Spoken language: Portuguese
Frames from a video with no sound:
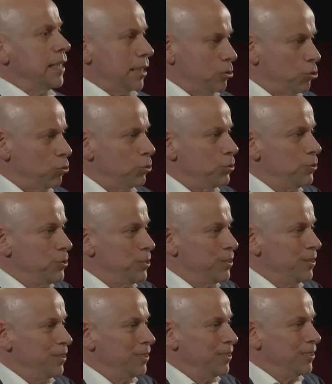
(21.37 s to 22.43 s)
a todos
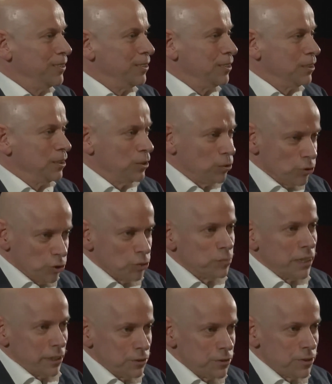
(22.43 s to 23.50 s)
os
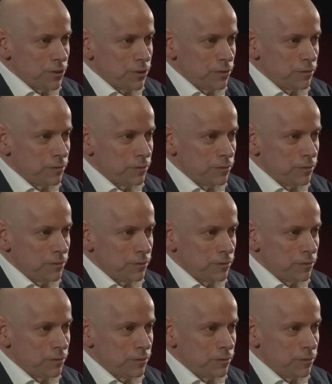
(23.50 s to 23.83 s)
humanos.